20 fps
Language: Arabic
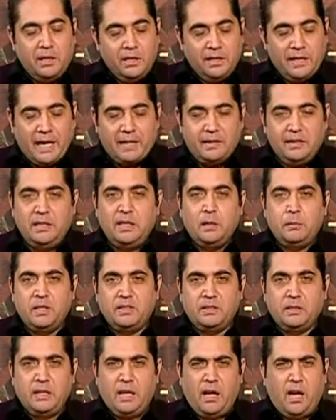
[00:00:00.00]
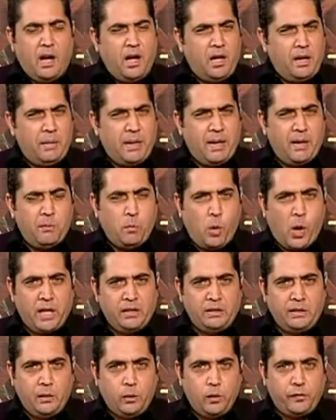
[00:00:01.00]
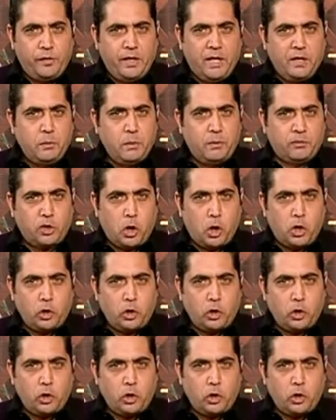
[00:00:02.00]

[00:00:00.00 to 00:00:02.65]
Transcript: يعدينا باذن الله اعلى معدل وفيات بيبقى في شهر